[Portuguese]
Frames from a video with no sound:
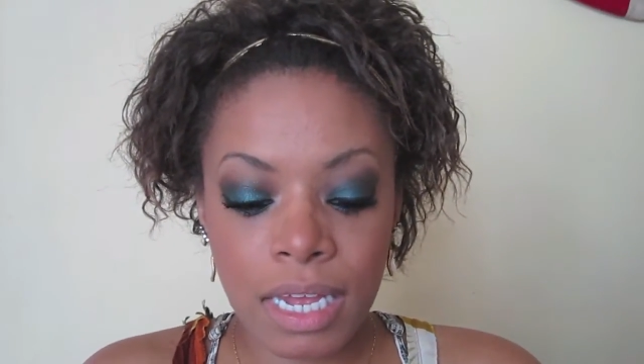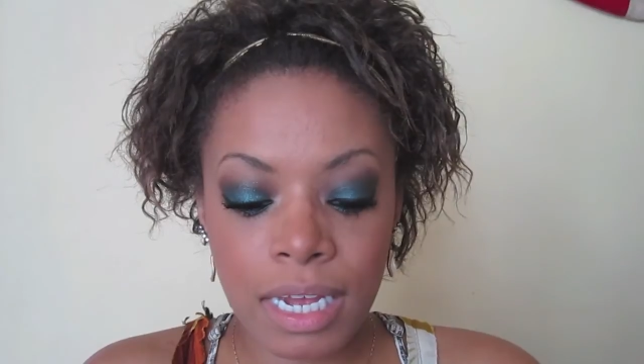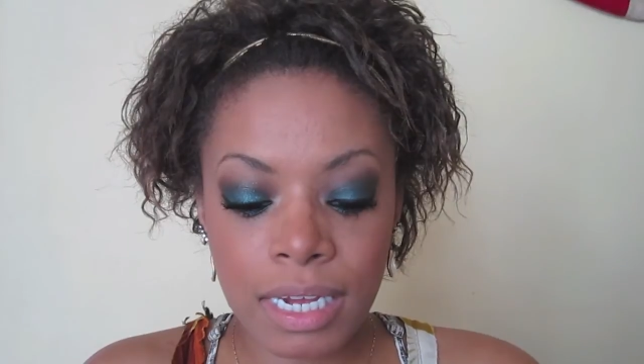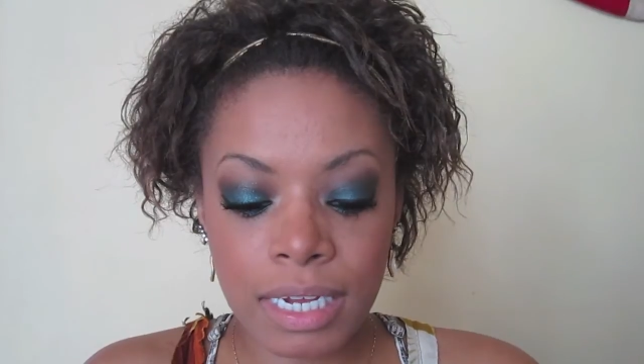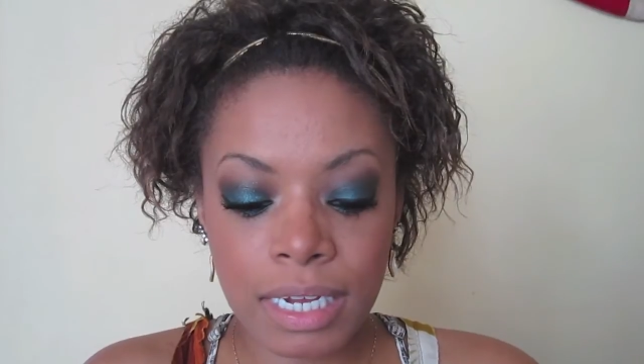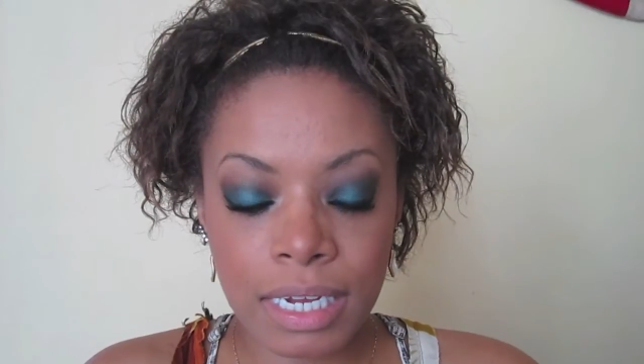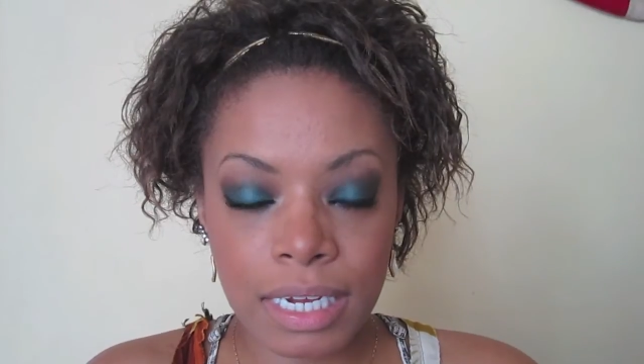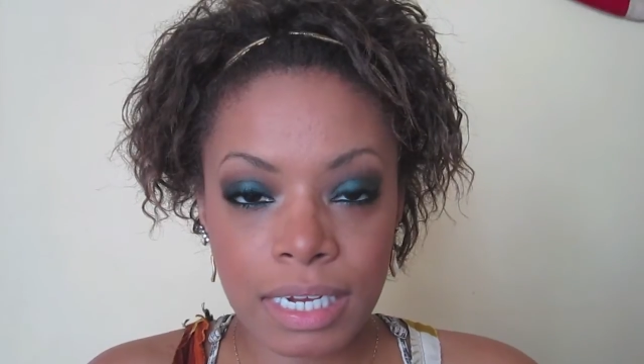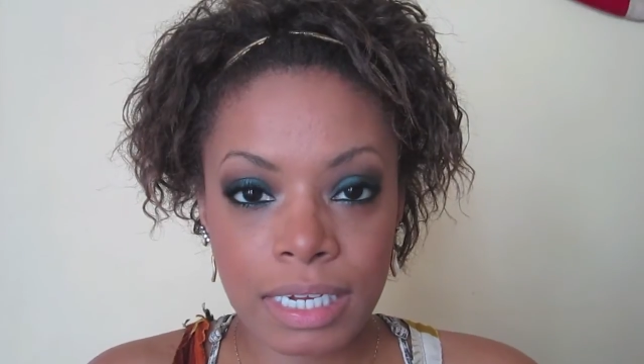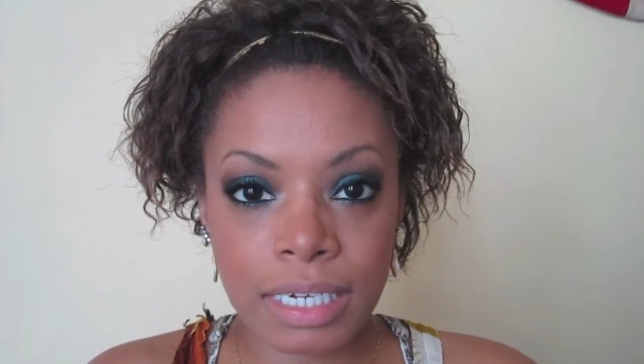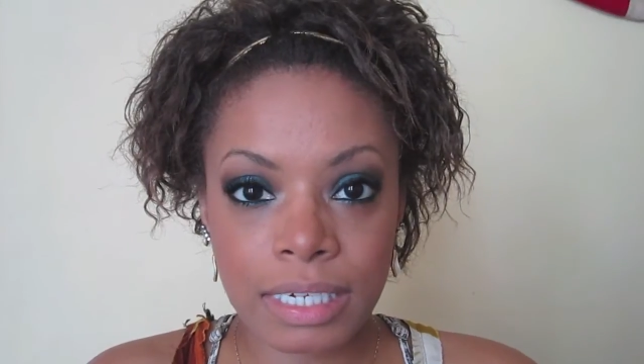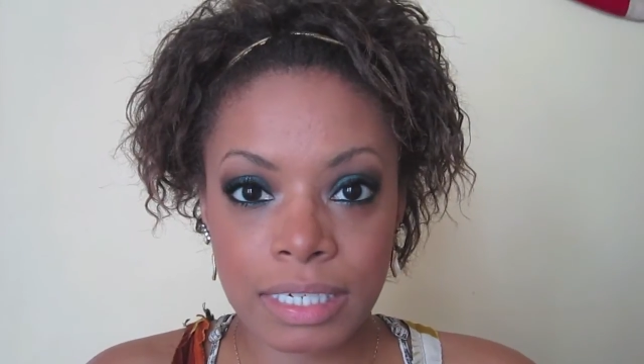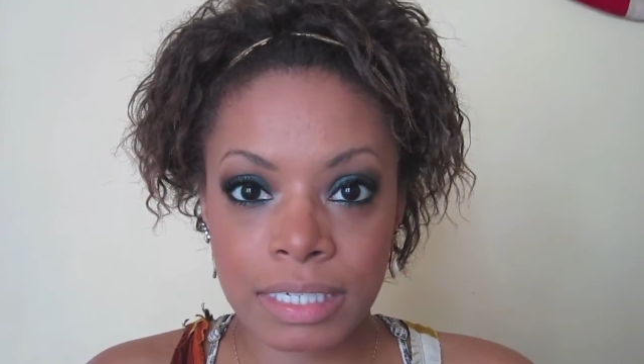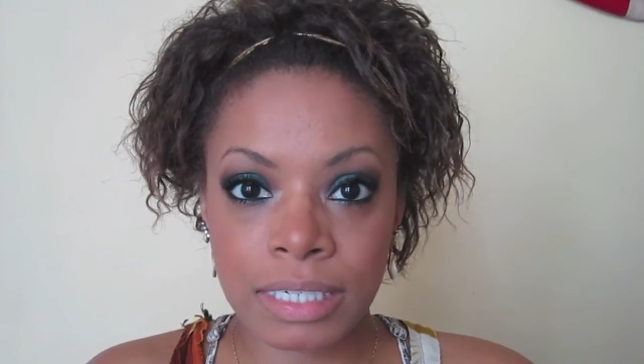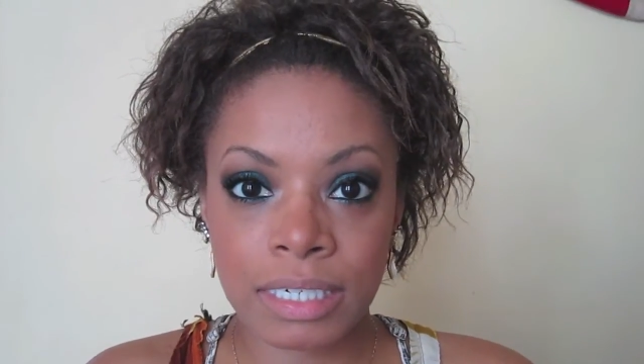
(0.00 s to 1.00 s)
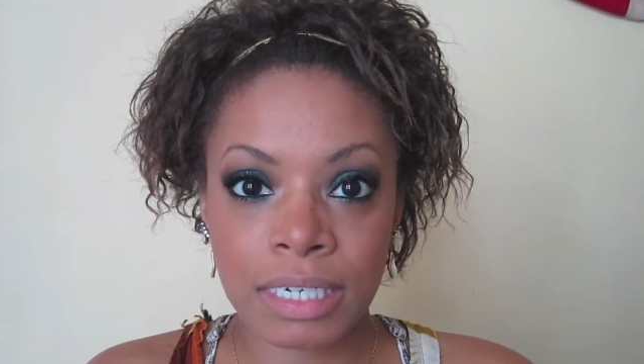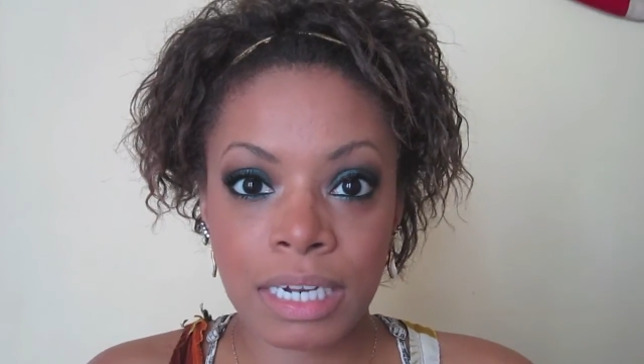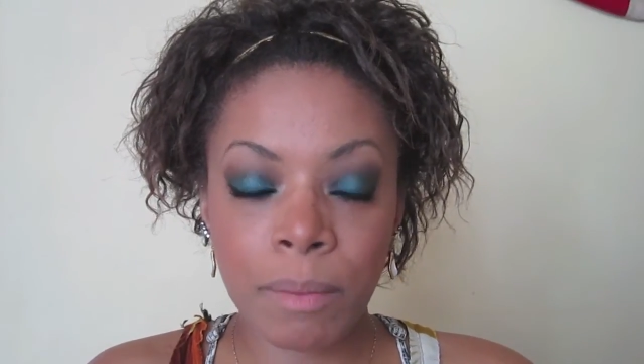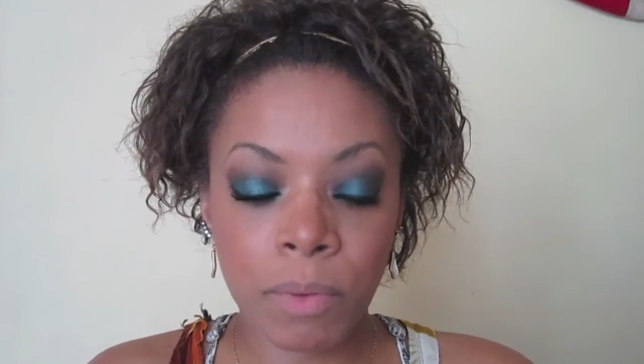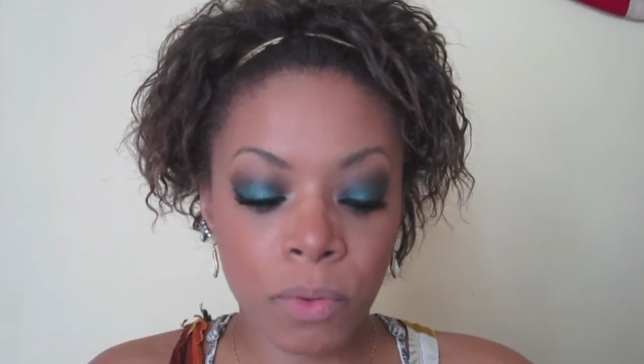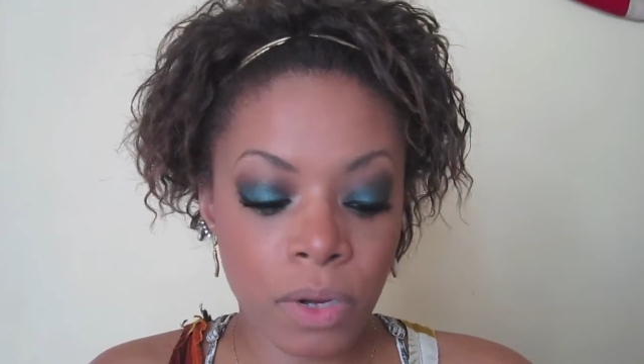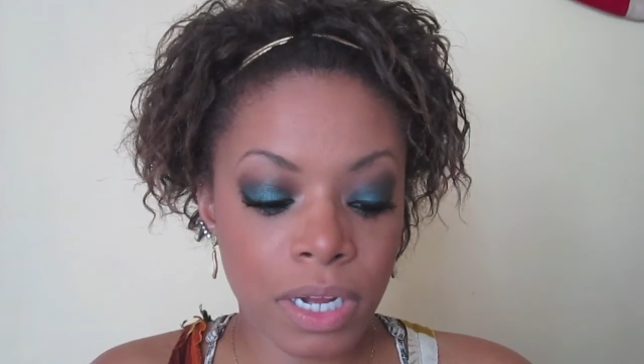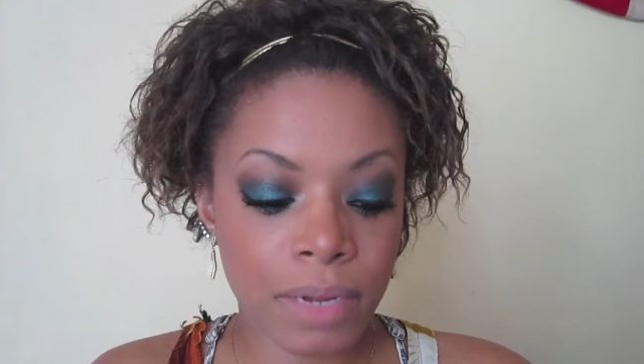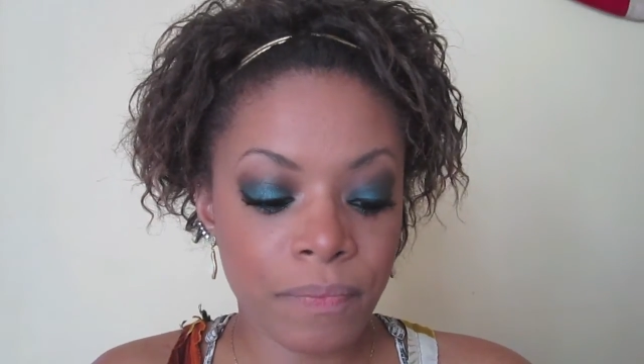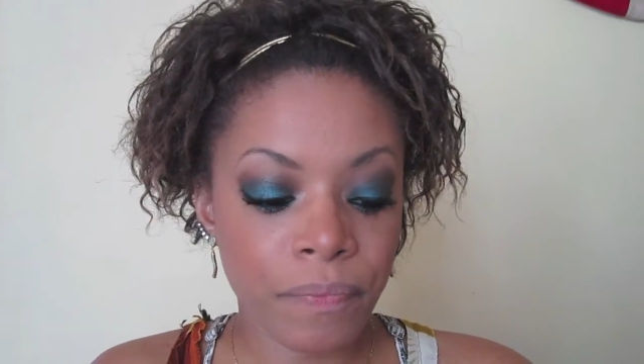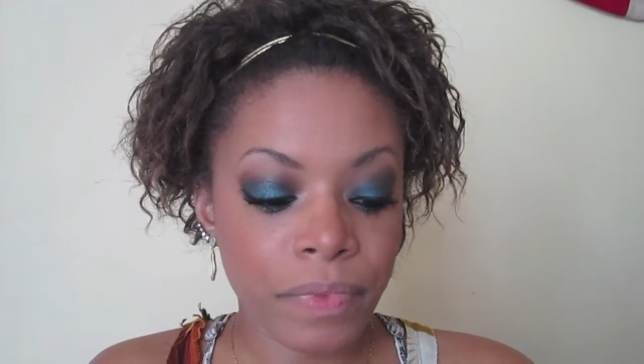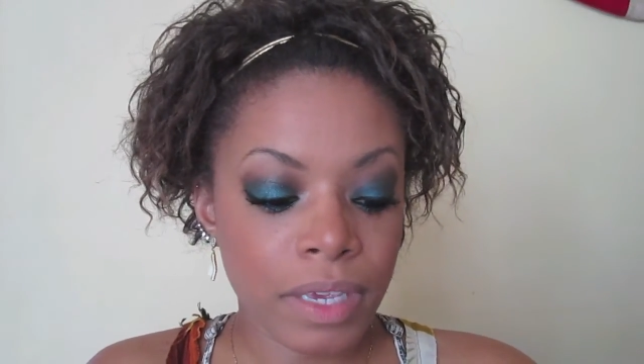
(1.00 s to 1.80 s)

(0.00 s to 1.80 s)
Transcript: uh, na boca.